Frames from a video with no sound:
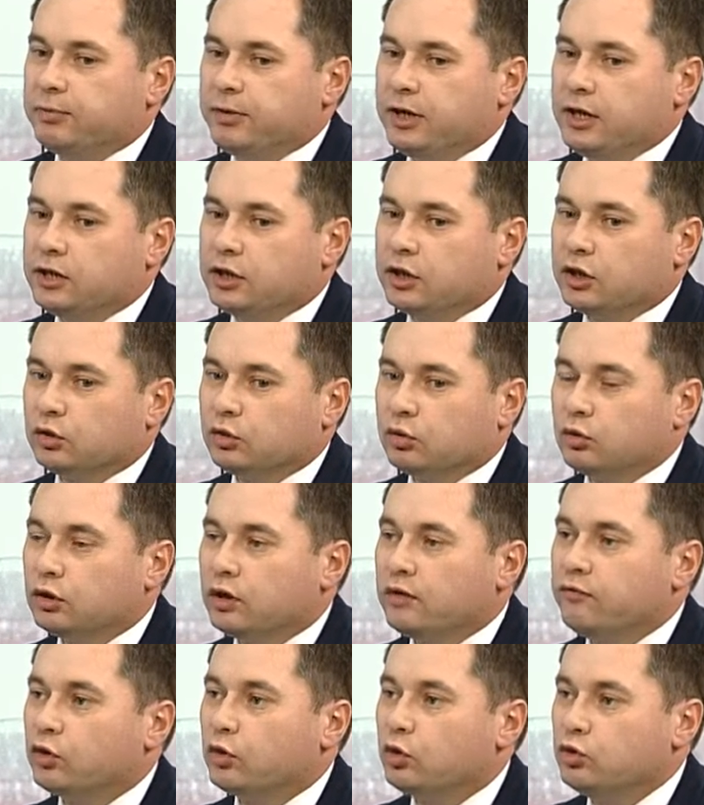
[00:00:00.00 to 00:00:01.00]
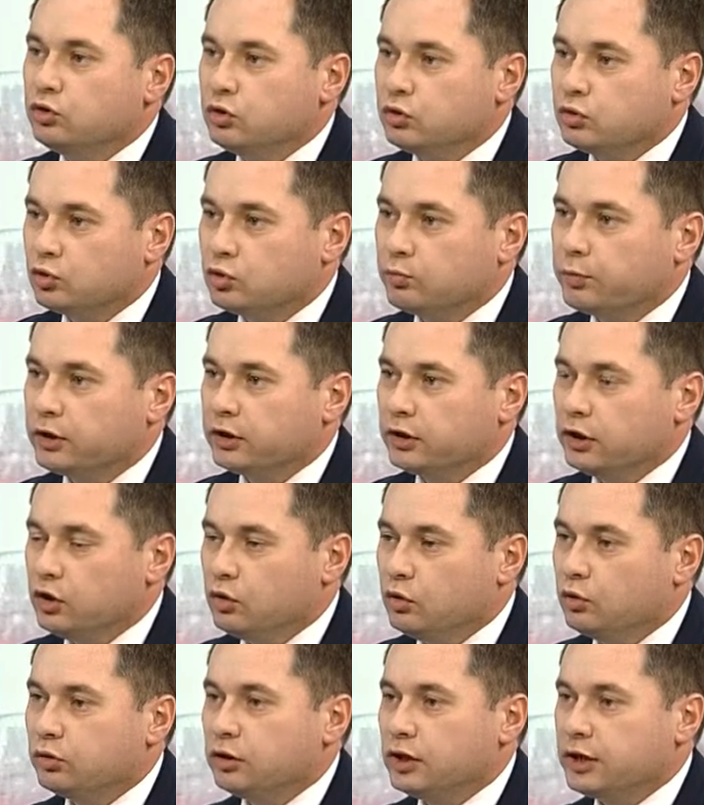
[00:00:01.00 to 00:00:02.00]
предприятие, которое в розницу
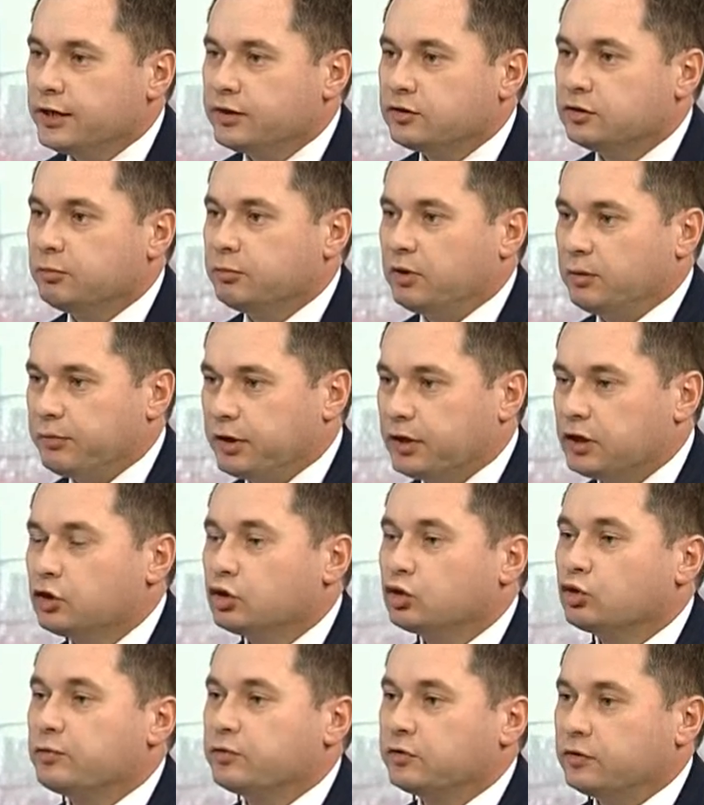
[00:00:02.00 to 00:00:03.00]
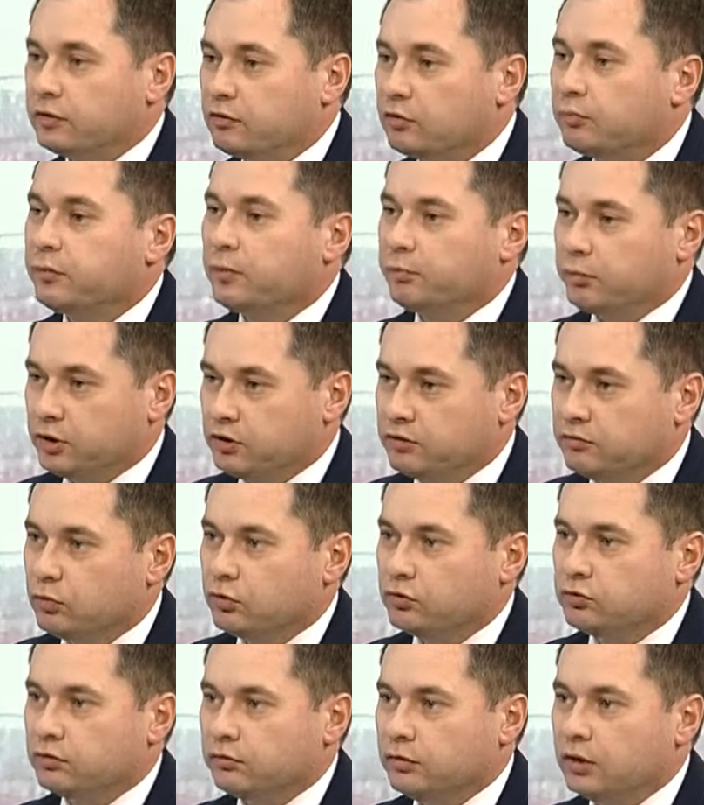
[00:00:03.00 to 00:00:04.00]
продает лекарственные препараты собственного
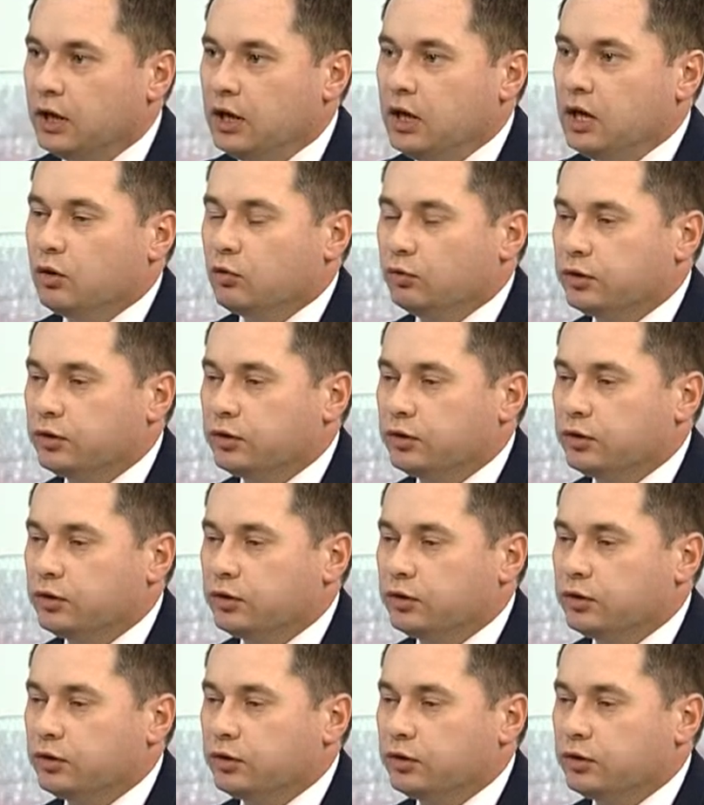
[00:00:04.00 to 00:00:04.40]
производства.